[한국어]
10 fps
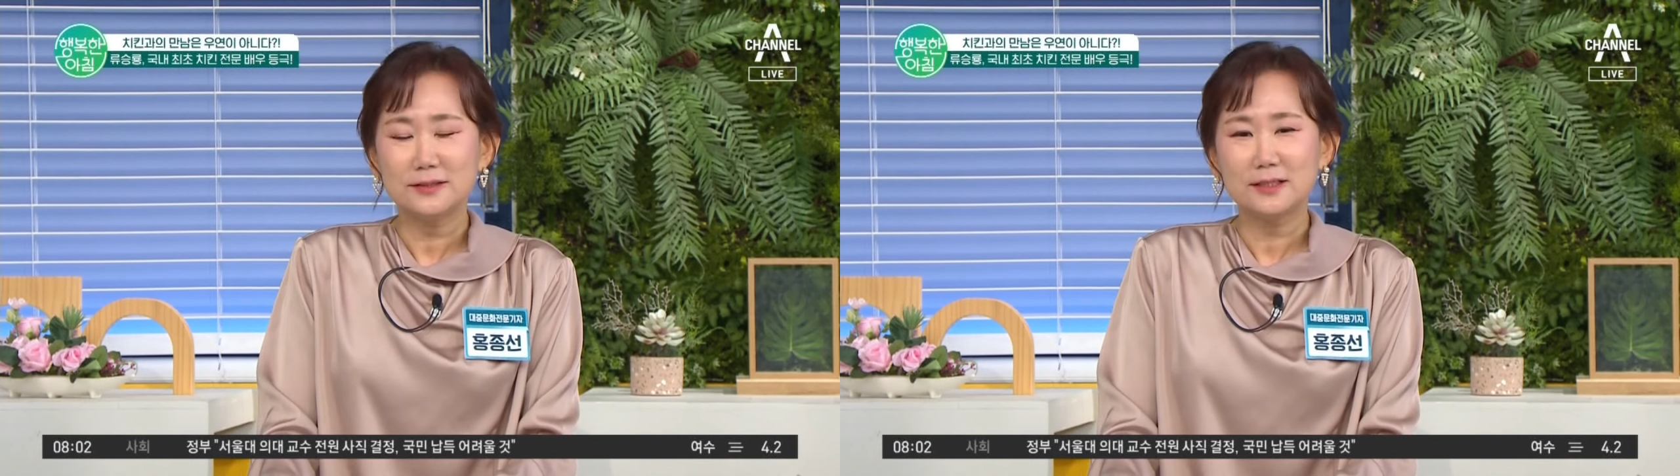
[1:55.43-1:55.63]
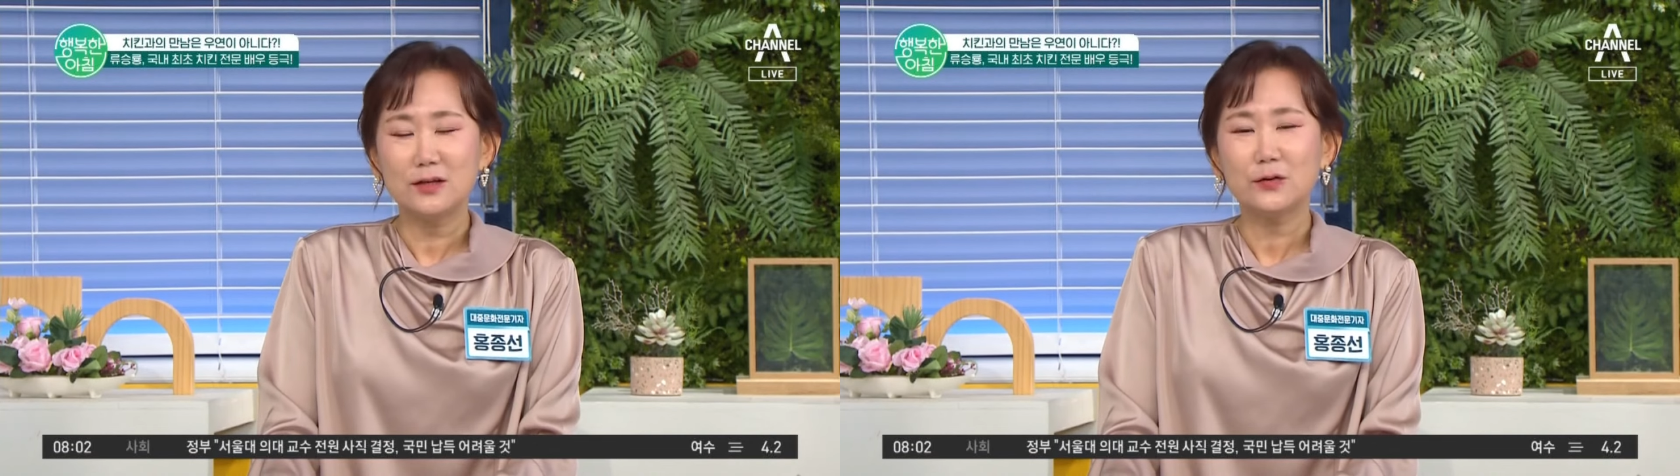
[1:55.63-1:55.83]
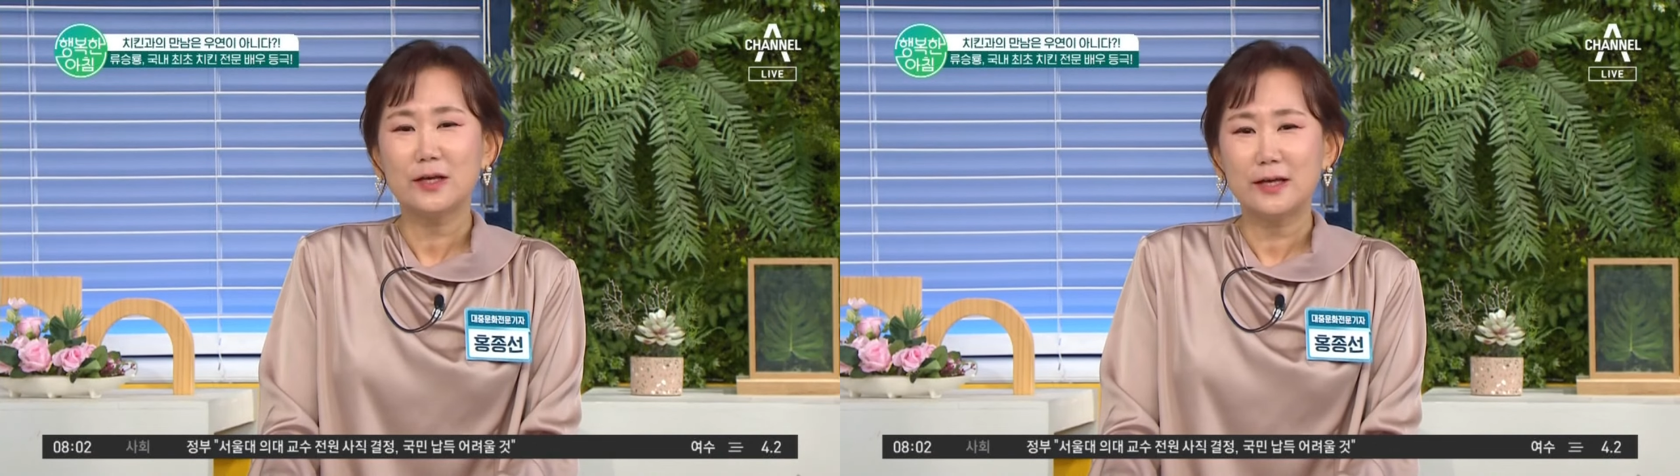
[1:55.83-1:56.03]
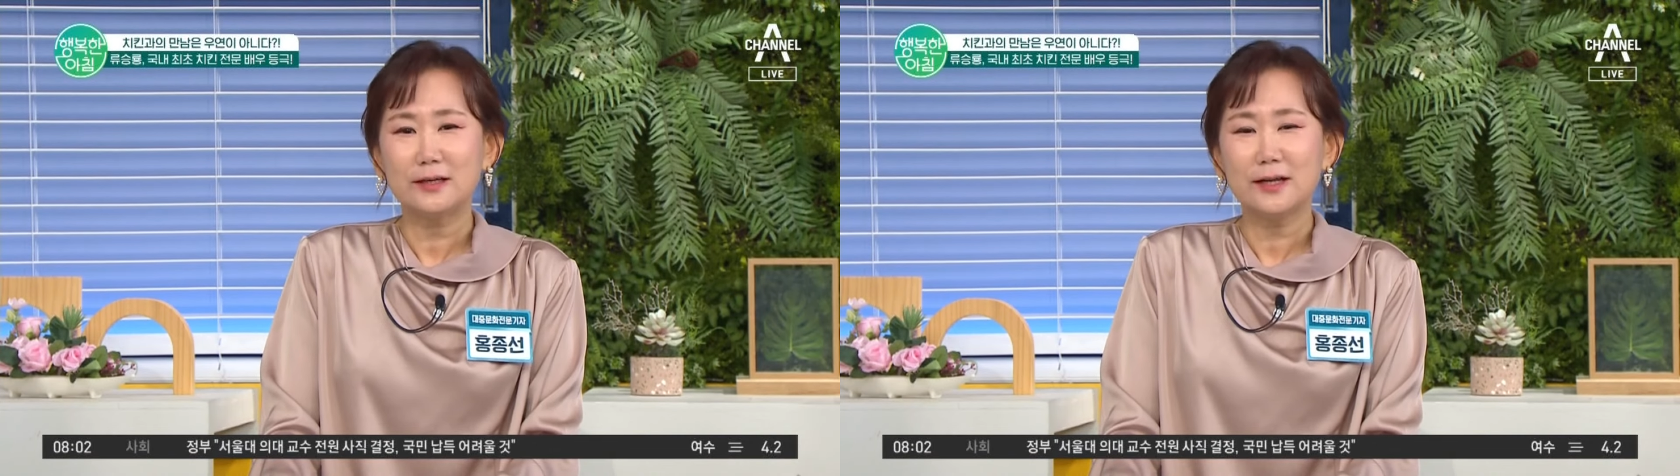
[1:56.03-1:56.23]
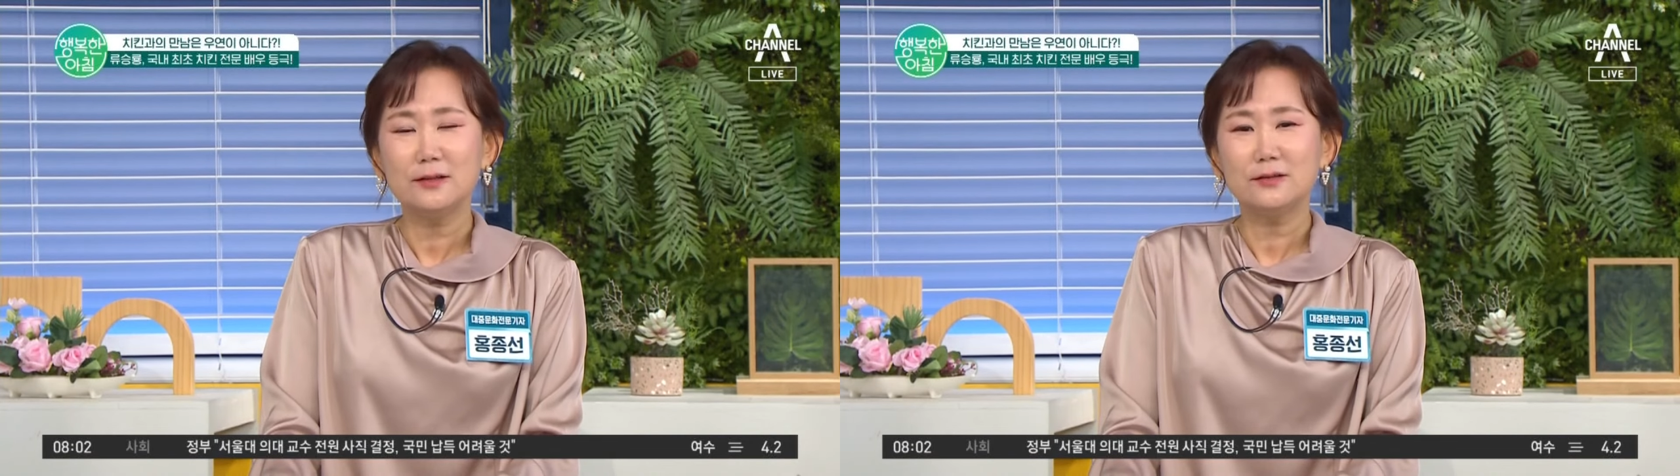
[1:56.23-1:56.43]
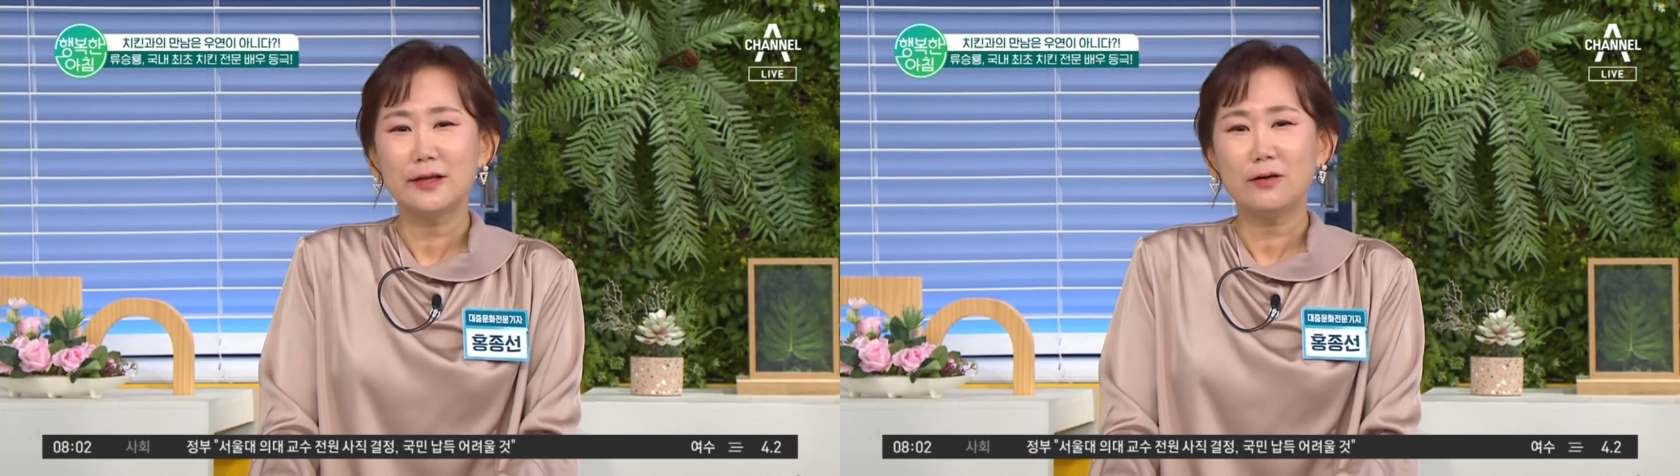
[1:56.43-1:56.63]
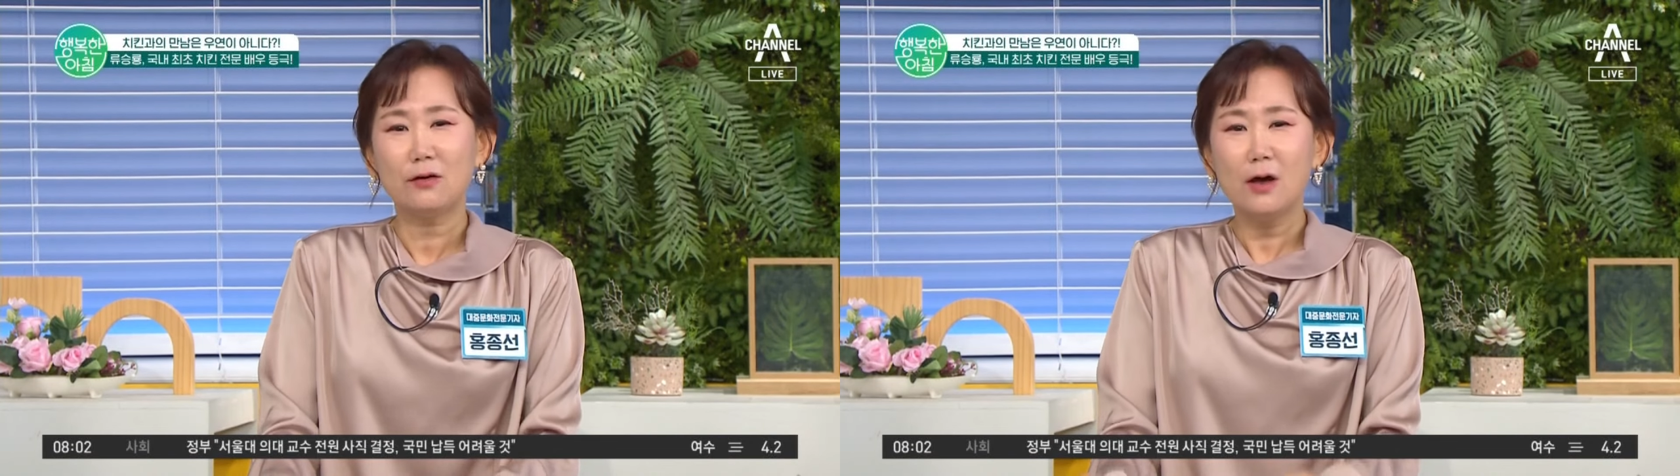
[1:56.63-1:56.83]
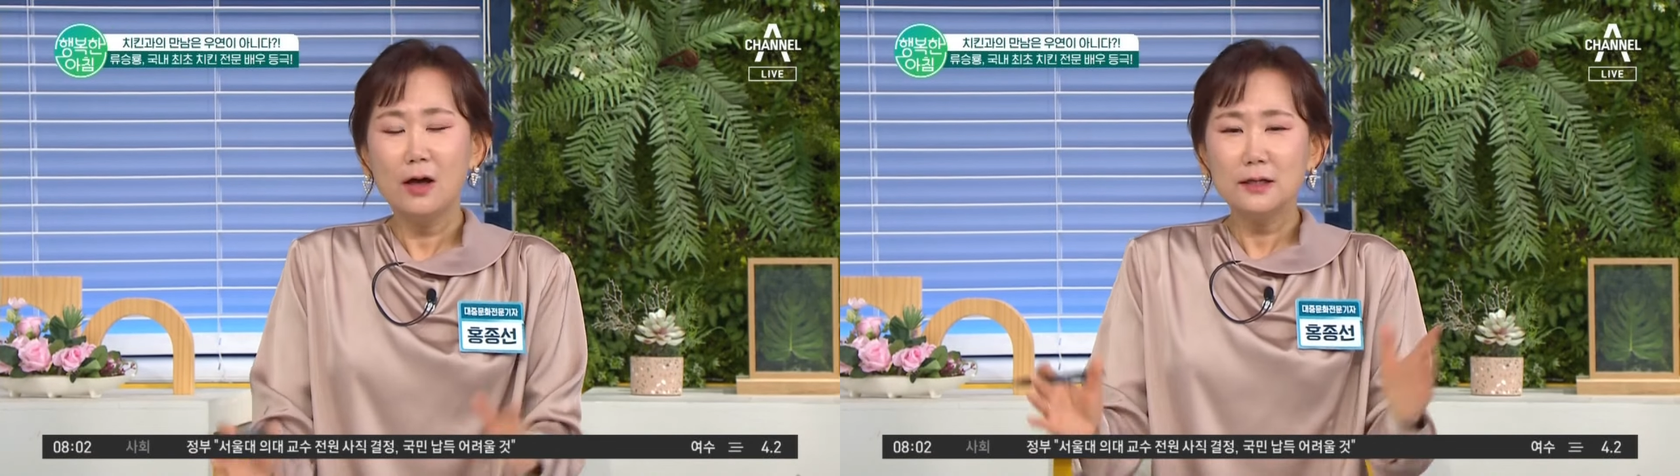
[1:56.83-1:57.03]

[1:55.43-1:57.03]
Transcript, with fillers: 이제 이렇게 얘기를 했는데요.